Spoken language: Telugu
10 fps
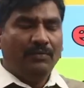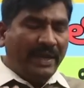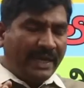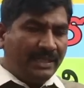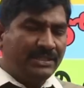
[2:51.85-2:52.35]

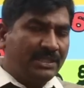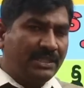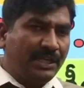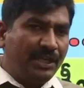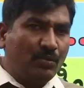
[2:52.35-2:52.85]

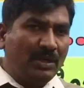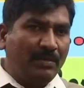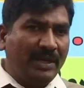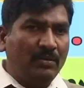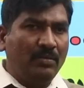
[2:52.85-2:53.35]
వ్యాకెన్సీస్ అన్నీ
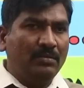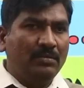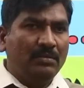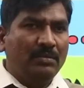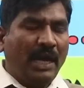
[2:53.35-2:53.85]
కూడా మనం
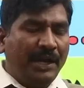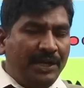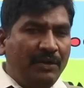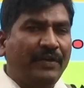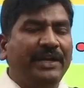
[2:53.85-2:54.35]

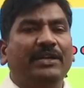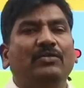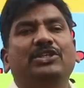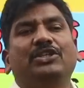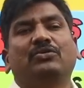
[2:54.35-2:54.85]
అన్నీ ఫైండ్
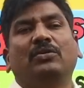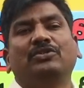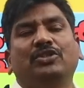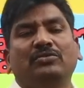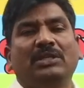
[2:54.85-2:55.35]
అవుట్
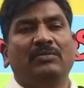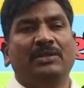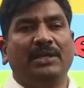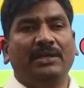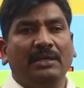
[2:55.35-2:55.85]
చేసుకోవడం జరుగుతూ
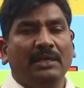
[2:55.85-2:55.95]
ఉంది